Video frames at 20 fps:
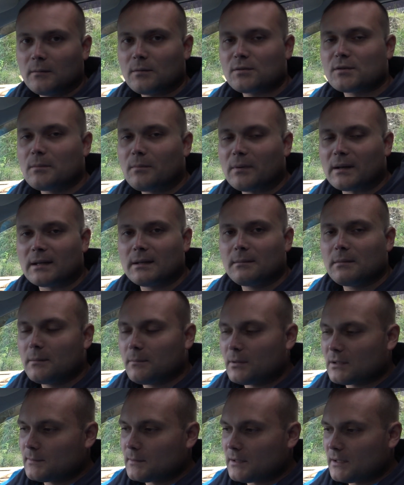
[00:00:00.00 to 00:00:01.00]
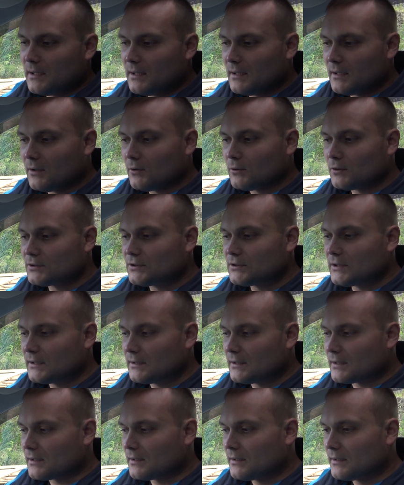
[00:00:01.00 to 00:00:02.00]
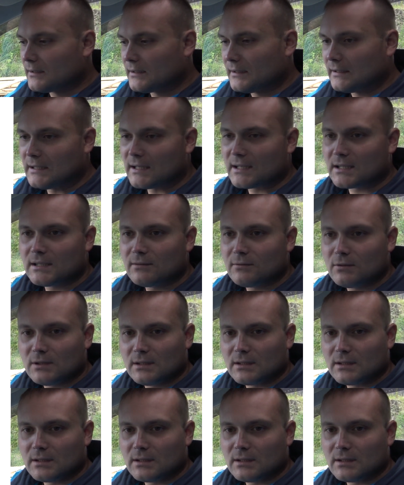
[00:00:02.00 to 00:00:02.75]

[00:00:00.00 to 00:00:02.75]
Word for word: В общем, парни, мы посмотрели Old Thunder и также его,